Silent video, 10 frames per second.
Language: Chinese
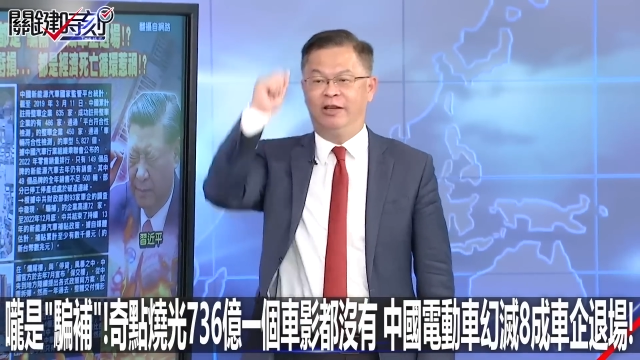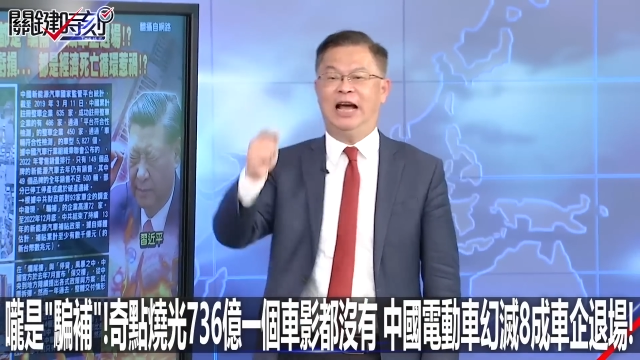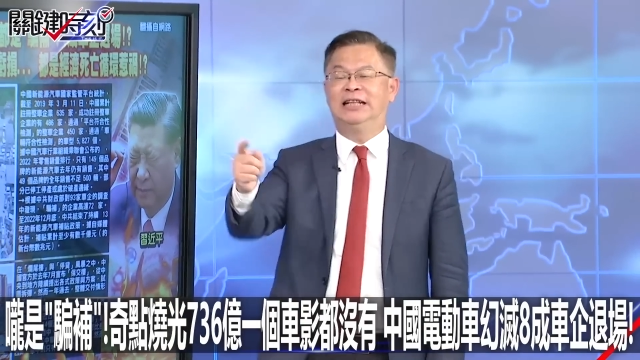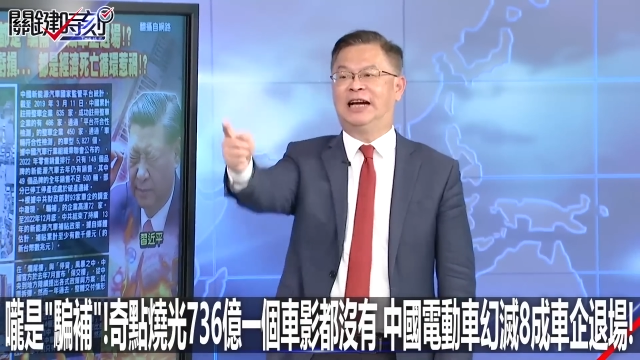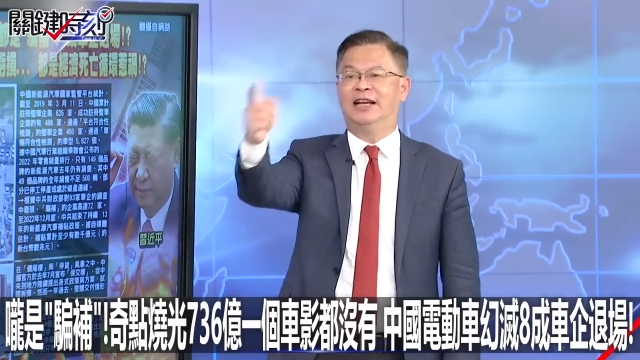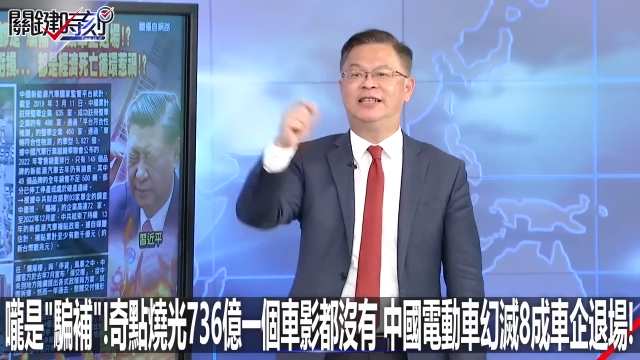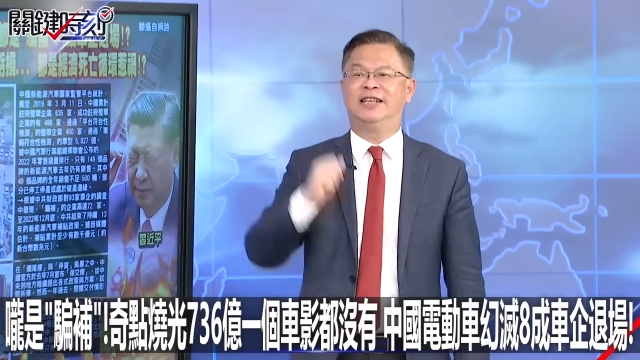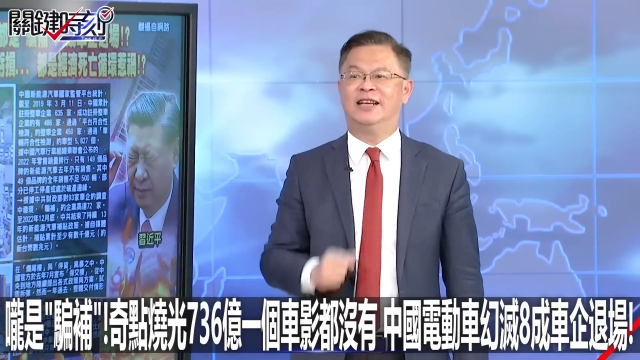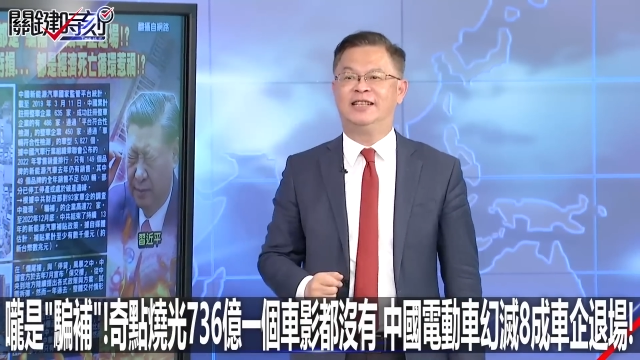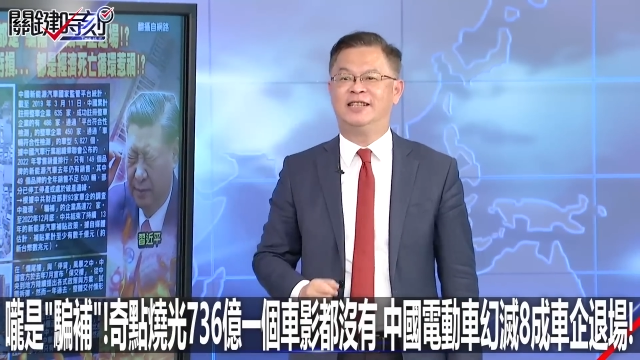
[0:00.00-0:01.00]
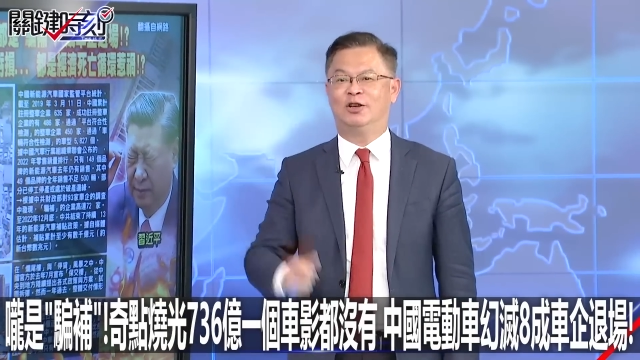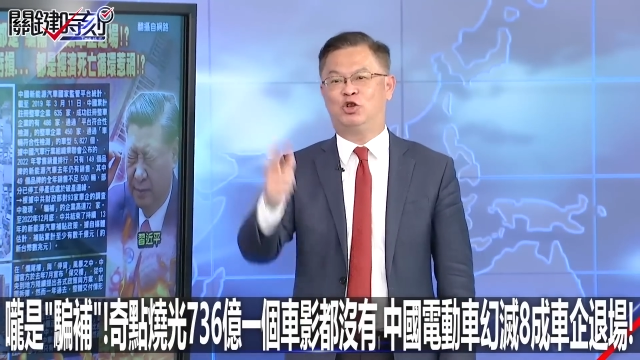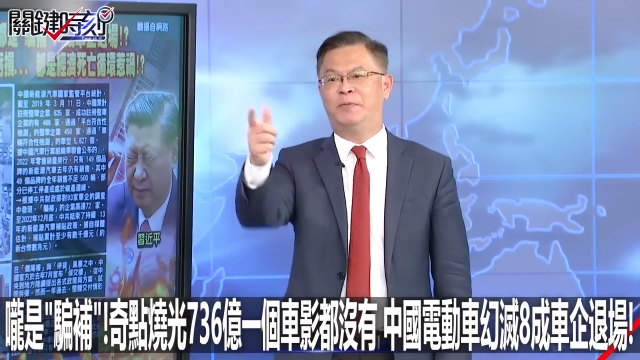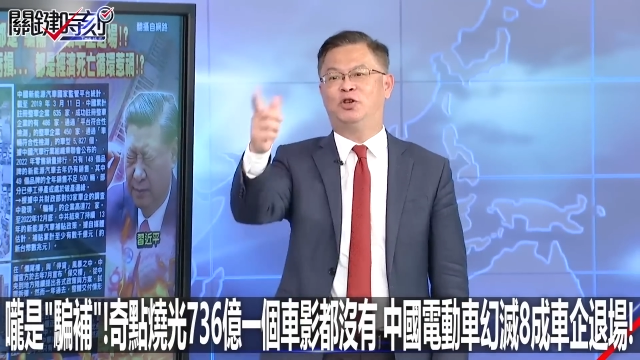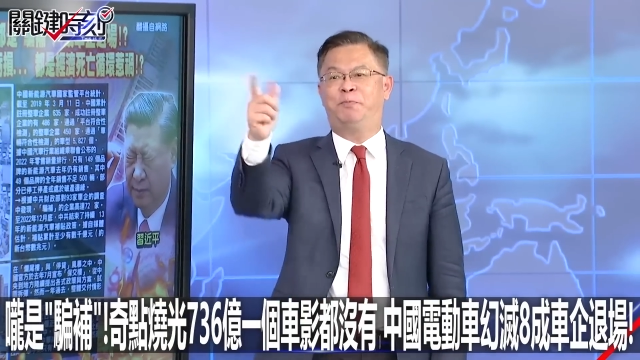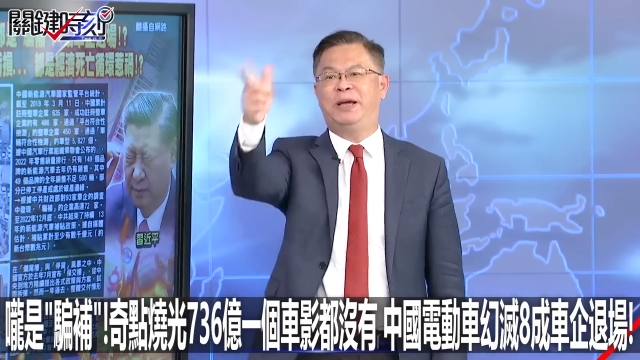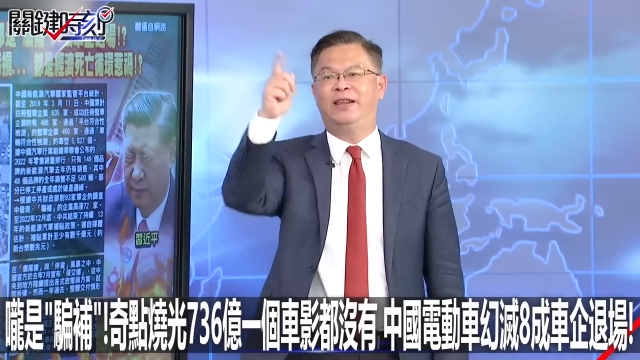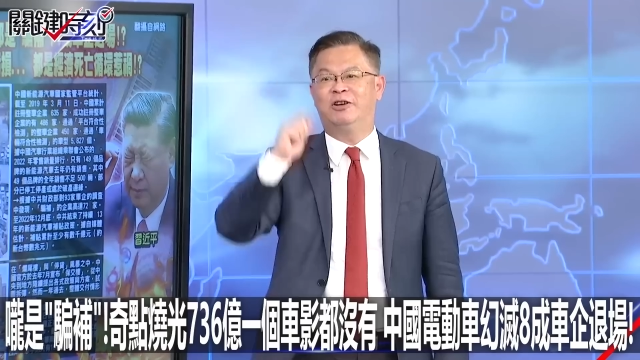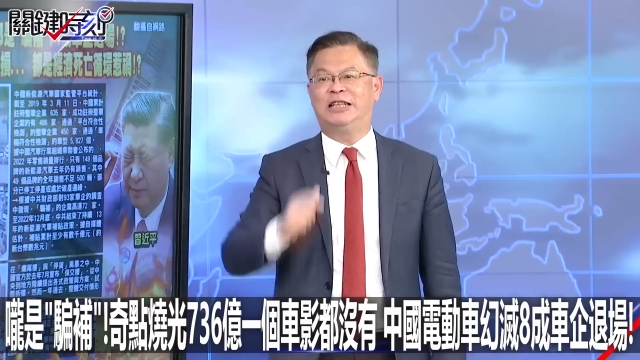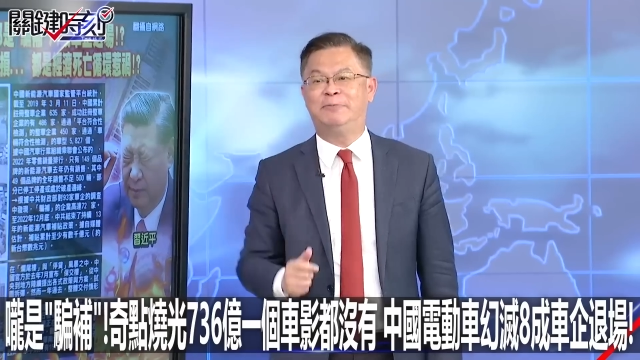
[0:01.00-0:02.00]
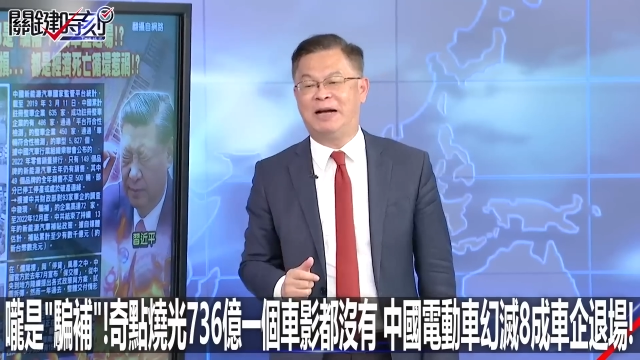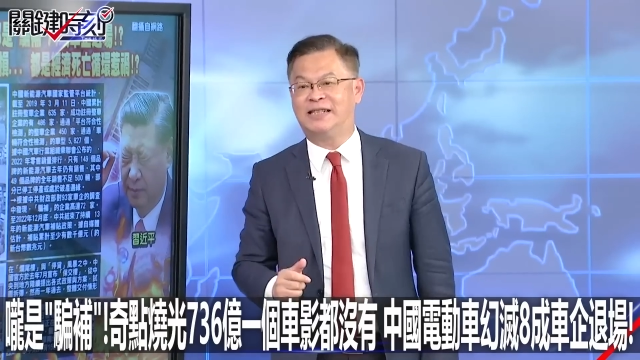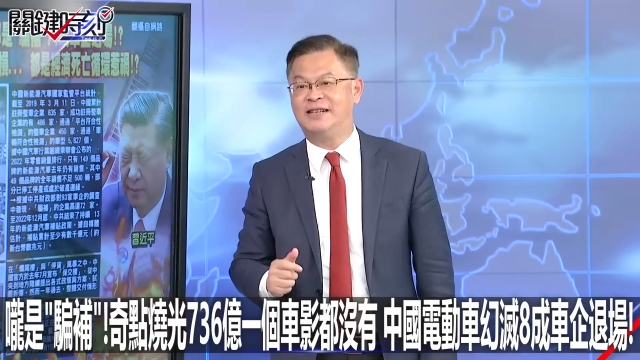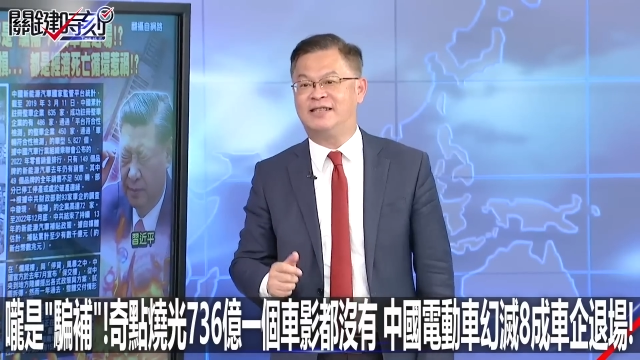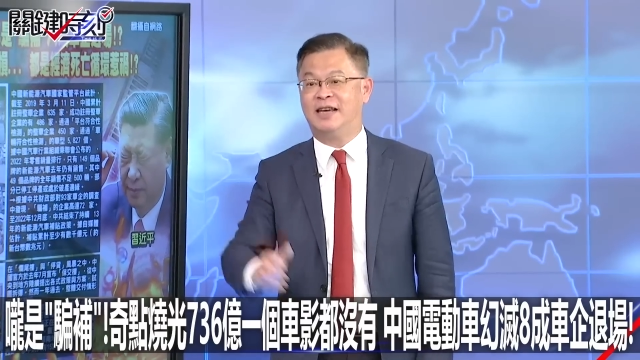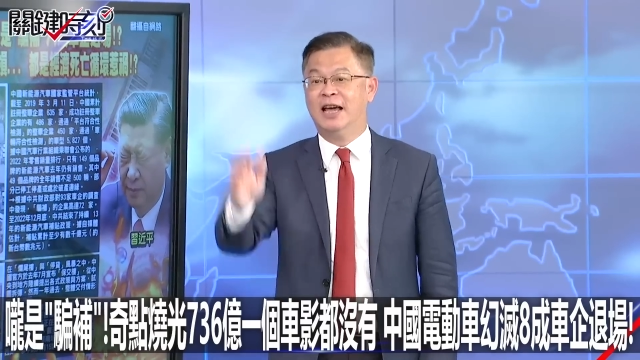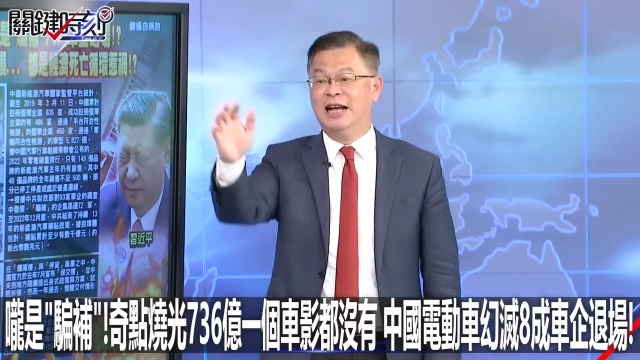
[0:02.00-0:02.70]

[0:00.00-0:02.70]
你刚才讲的是起点汽车，随便就骗到七百三十亿，